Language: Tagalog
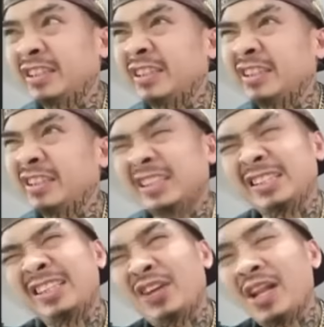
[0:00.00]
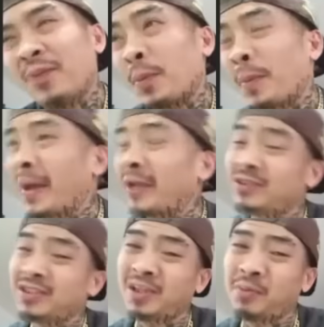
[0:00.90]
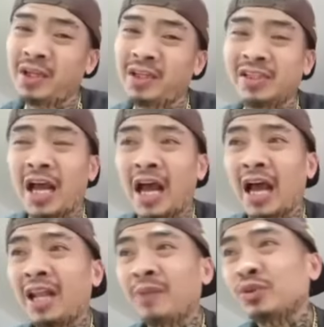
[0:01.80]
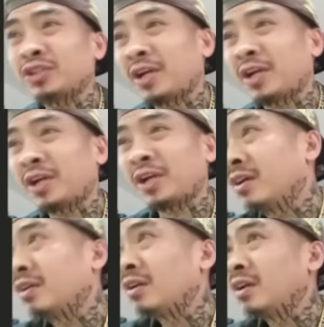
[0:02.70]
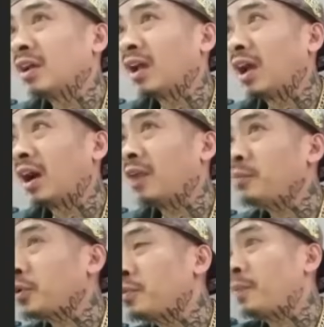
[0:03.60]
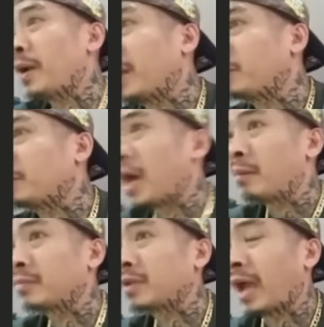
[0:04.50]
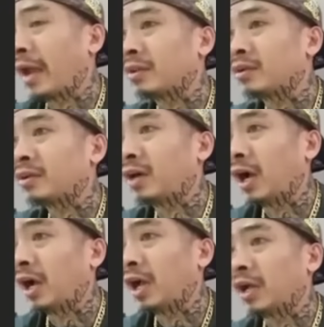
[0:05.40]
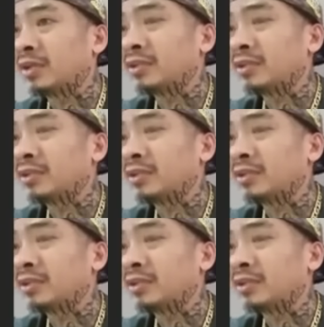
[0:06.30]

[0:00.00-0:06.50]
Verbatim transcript: hindi ko alam kung paano ko sasabihin kasi alam ko syempre, alam ko yung pakiramdam kahit, uh uh, di